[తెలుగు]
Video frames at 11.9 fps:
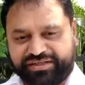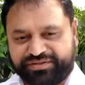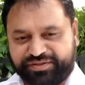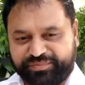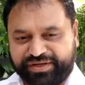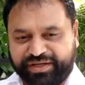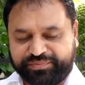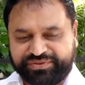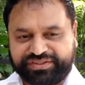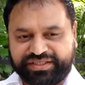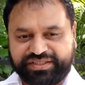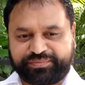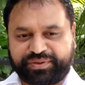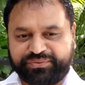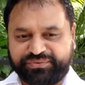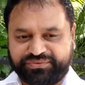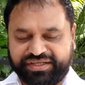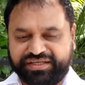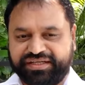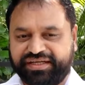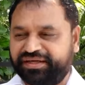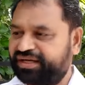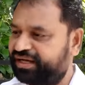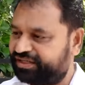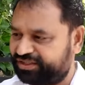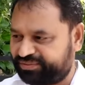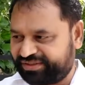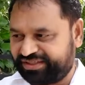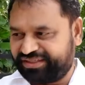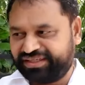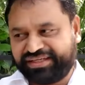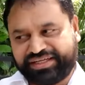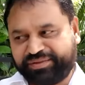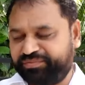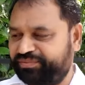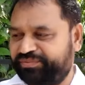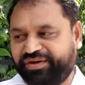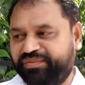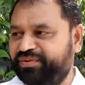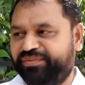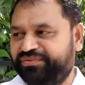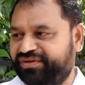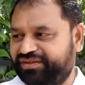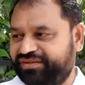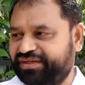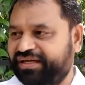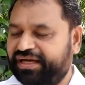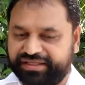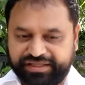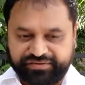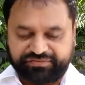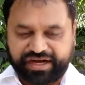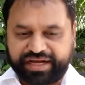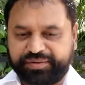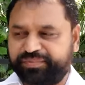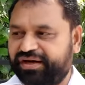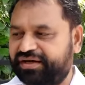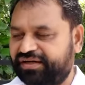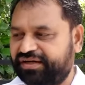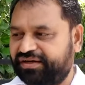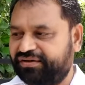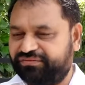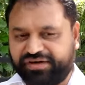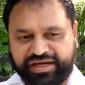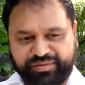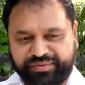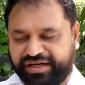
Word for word: వారితో పాడిపిస్తే ప్రభుత్వానికి కానీ కాంగ్రెస్ పార్టీకి కానీ ఏం ప్రాబ్లం ఉండదు అది వారి పాట వారి